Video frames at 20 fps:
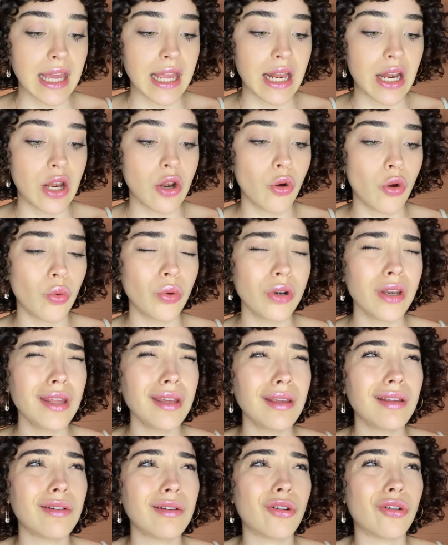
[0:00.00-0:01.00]
Lo
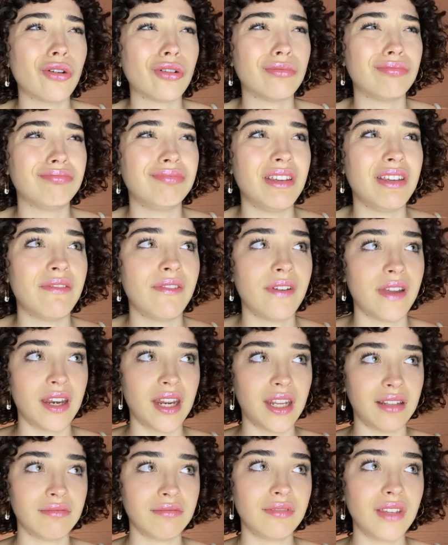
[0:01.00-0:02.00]
único
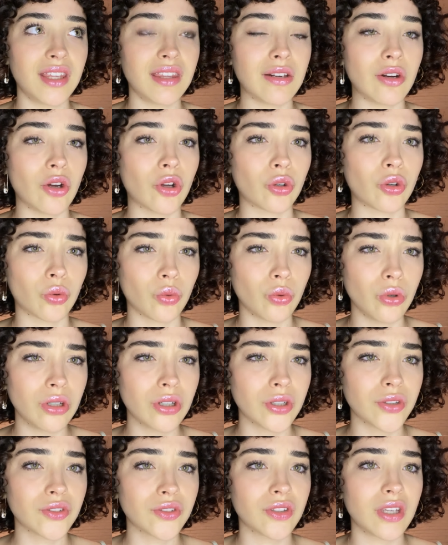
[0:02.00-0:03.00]
diferente de los
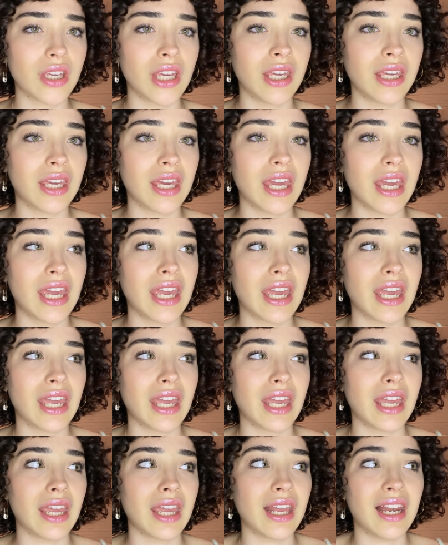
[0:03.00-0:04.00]
rulos es que
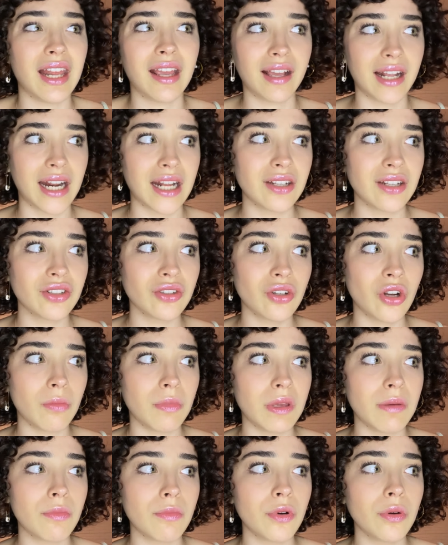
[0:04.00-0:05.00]
el scrunch lo
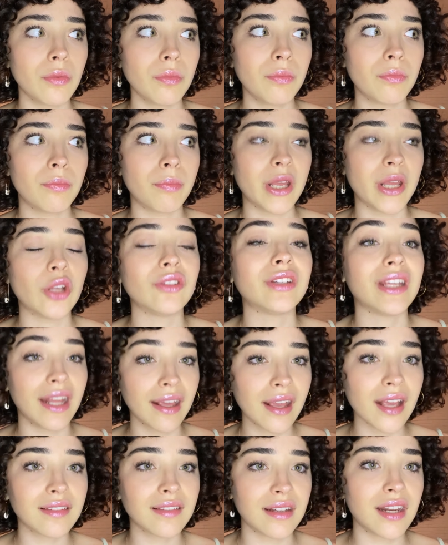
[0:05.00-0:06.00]
mismo, pero tenés
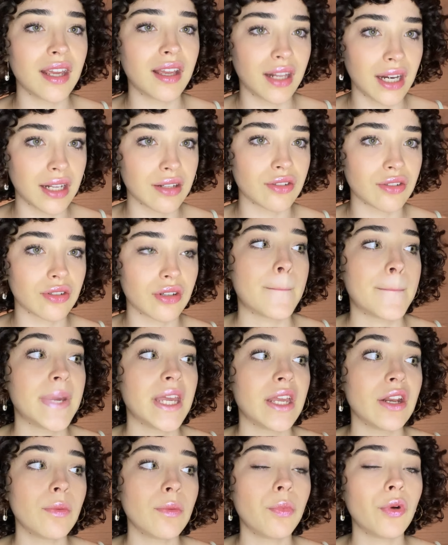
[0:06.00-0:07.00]
que hacer scrunch.
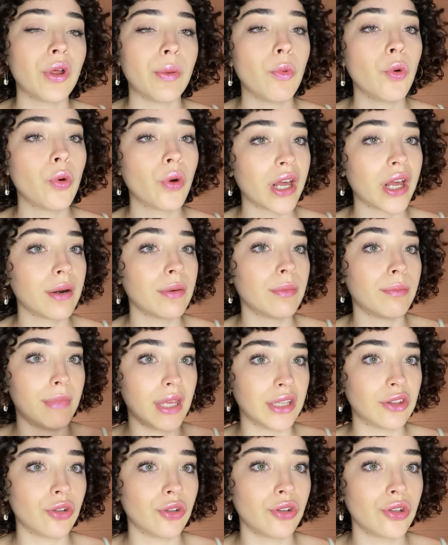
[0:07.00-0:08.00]
Pero podemos buscar
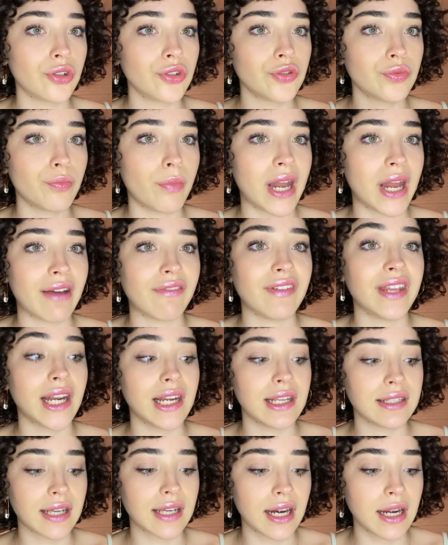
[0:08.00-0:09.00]
métodos para
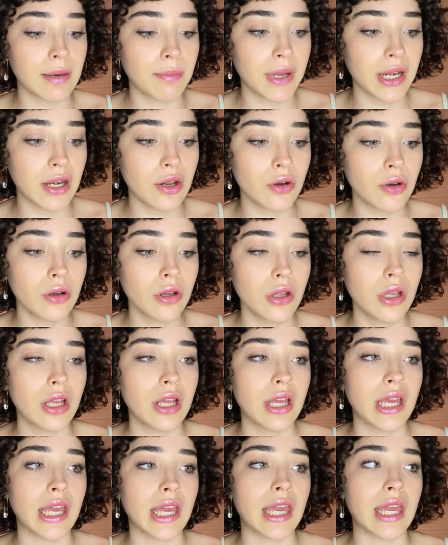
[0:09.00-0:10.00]
finalizar el pelo
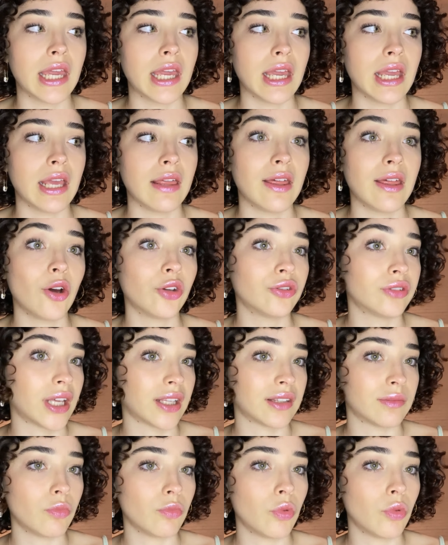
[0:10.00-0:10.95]
eh, de ondas.